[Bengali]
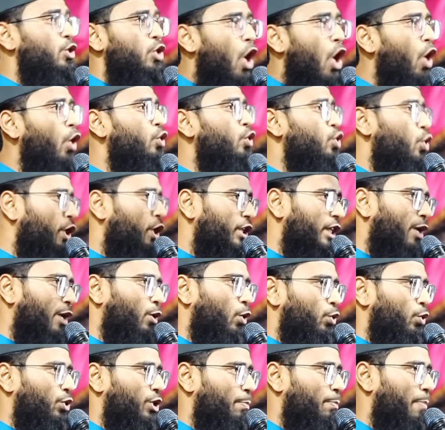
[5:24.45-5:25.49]
সহযোগিতা
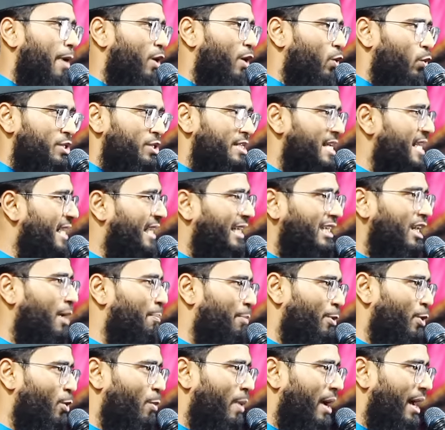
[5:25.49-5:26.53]
করতে পারো ঠিক না
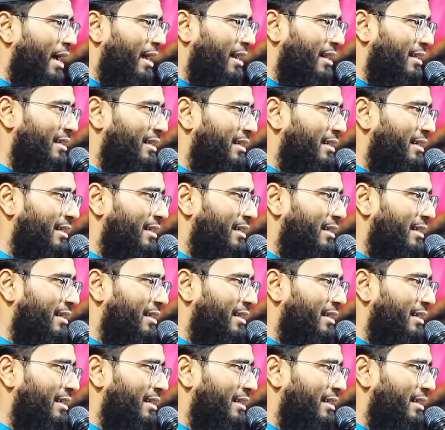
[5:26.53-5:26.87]
প্রিয় ভাই